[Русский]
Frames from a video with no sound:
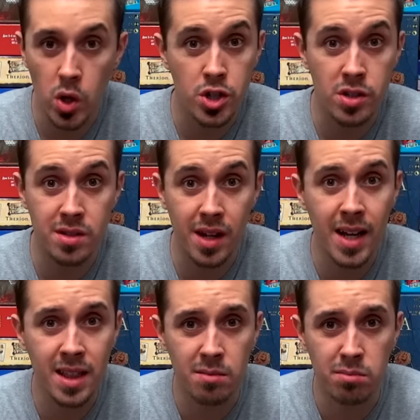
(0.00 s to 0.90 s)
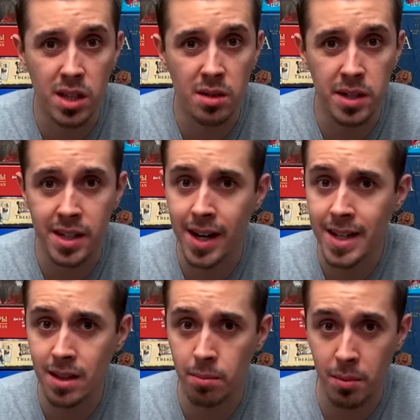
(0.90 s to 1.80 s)
очень странно было бы
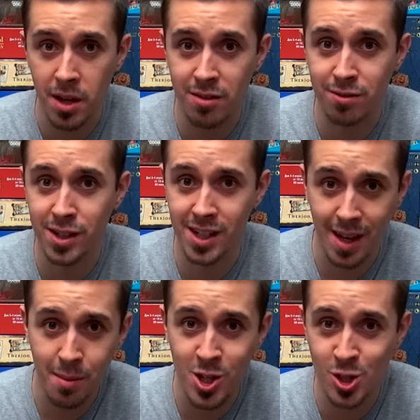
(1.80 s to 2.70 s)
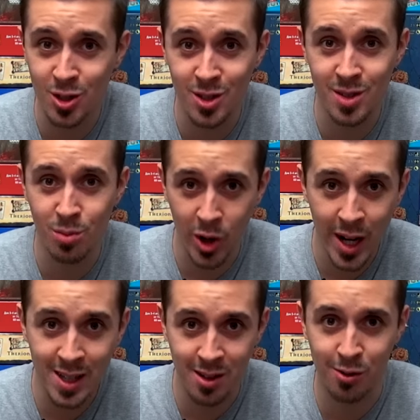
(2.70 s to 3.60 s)
играть, например, в экономический
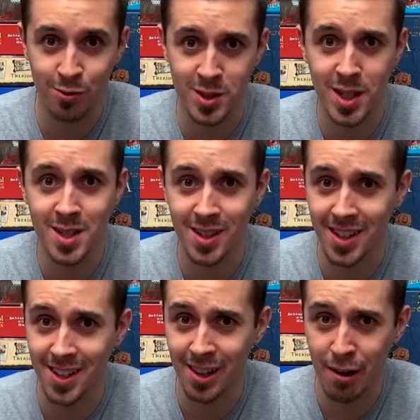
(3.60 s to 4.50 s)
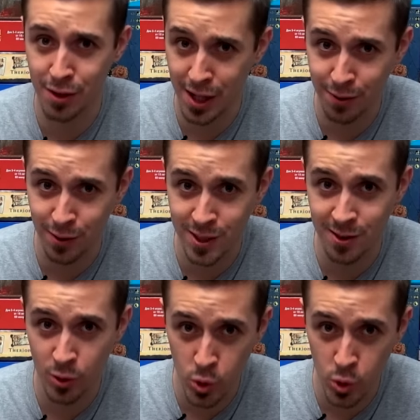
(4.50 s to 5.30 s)
симулятор в сеттинге лавкрафтовского